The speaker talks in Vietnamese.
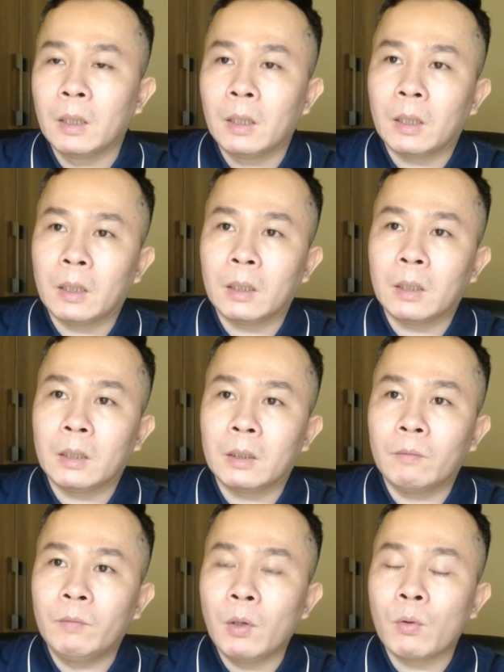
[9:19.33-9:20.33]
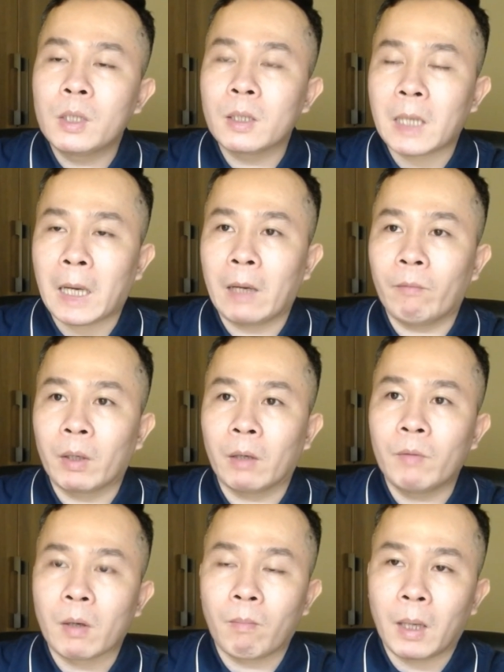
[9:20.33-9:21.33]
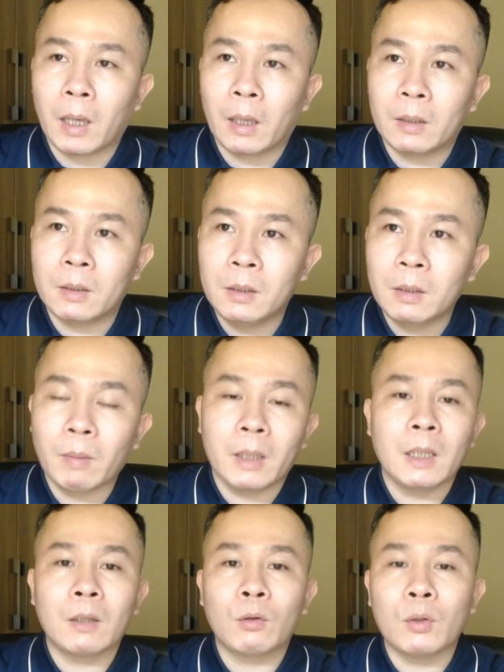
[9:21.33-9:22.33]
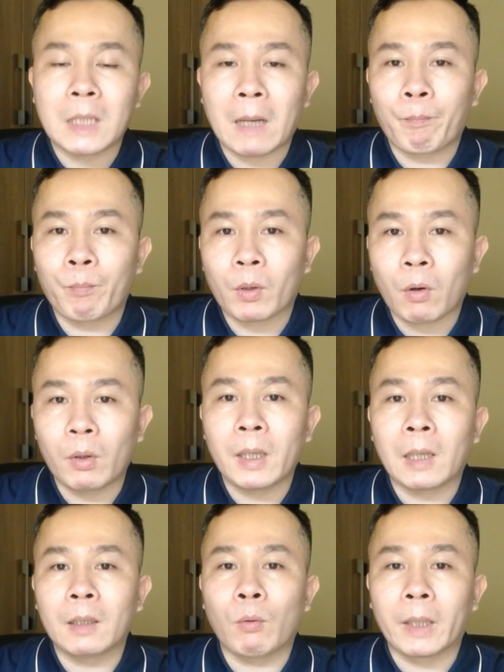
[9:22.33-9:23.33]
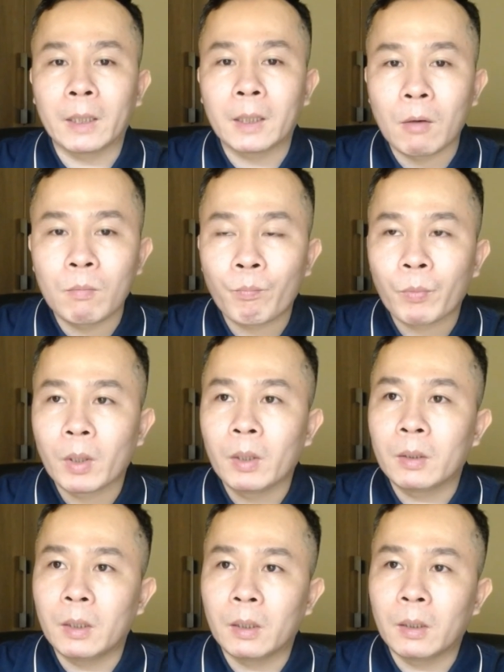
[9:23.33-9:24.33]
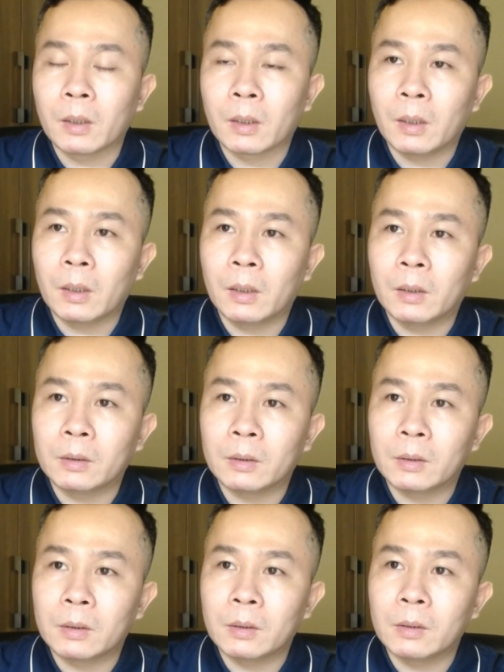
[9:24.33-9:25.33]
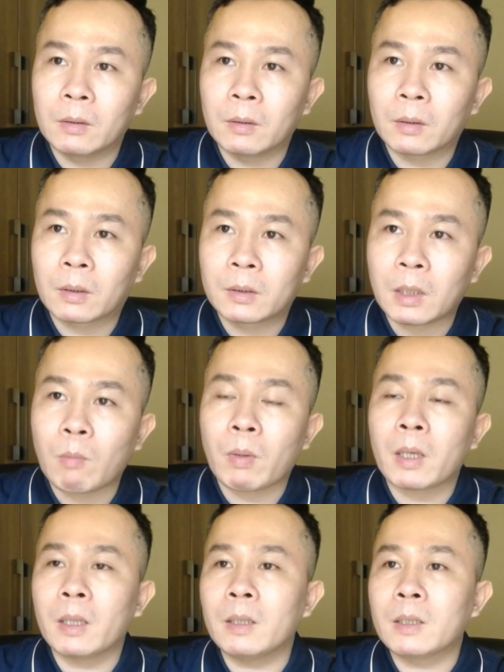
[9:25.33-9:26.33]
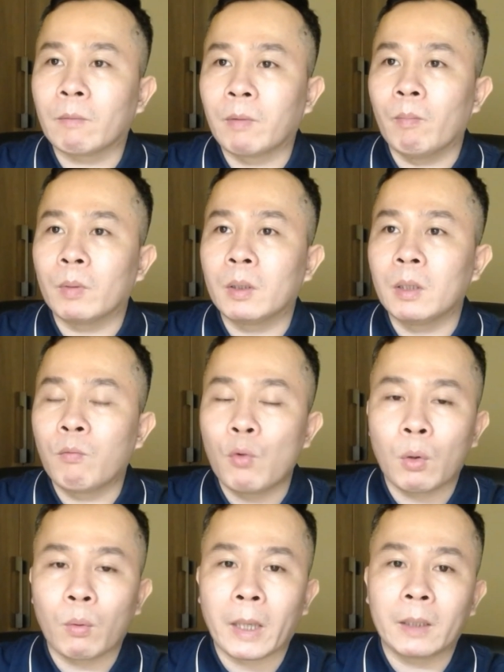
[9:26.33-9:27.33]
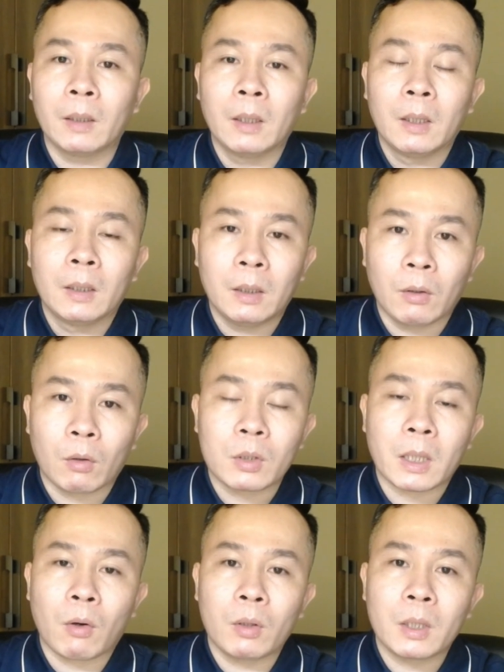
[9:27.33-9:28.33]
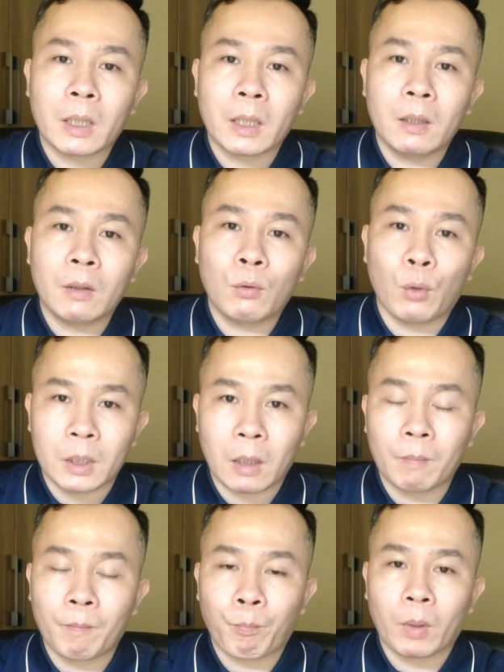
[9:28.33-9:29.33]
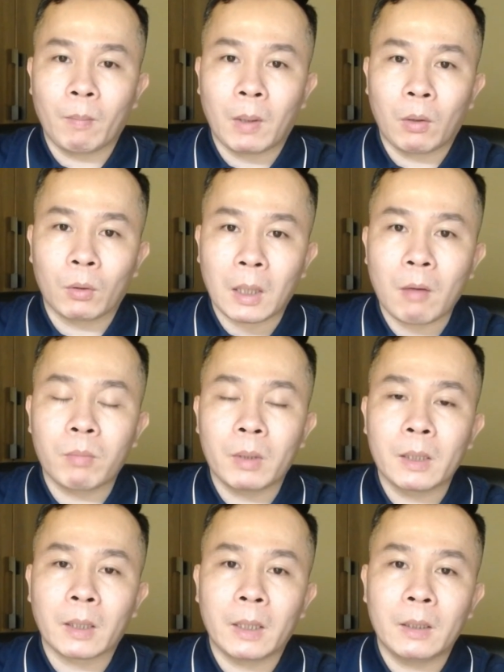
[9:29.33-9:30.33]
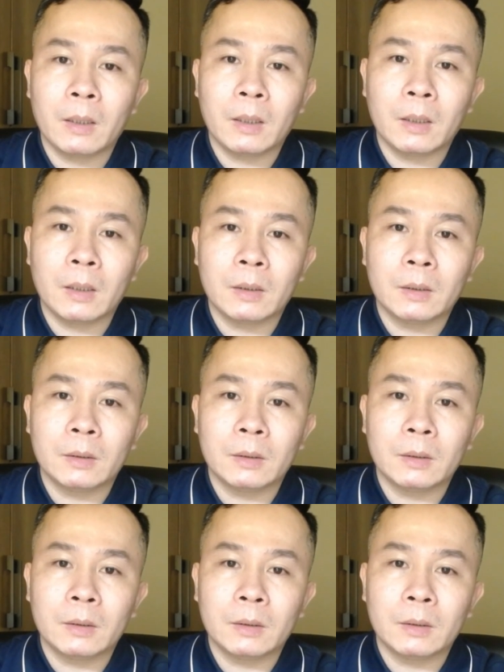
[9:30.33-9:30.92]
uh, video chia sẻ về cái việc mà những bệnh nhân tuyến giáp có nên ăn đậu nành hay không. Thì uh, trong các cái sản phẩm từ đậu phụ, đậu nành thì nó sẽ có những cái hoạt chất mà nó tác động lên cái uh,